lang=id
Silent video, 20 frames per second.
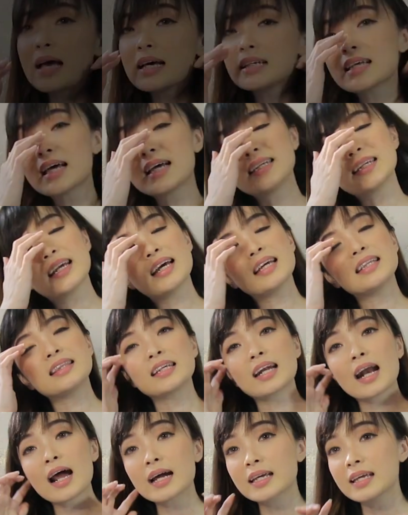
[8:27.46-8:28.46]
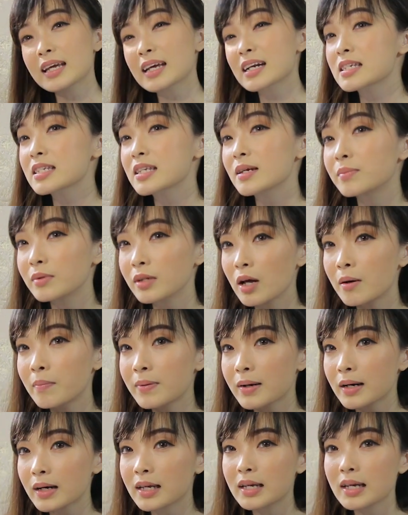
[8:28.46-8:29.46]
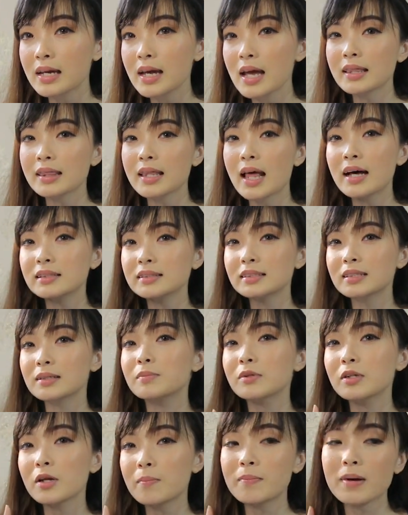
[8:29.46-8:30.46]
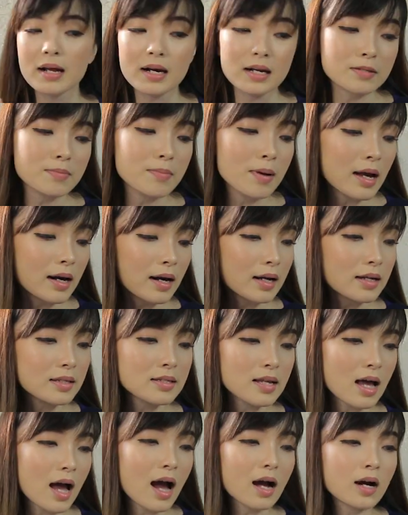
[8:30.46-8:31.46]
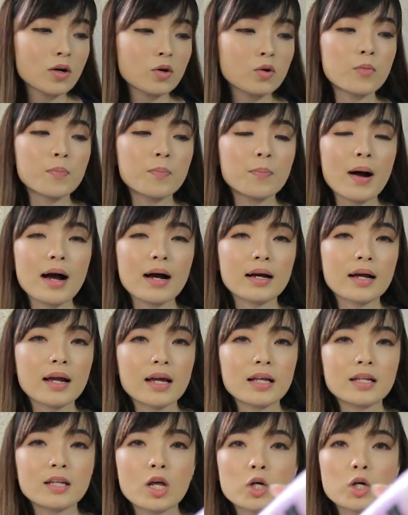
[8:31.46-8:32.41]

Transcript: Biasanya terakhir sebelum pergi dan sebelum beres-beres aku pakai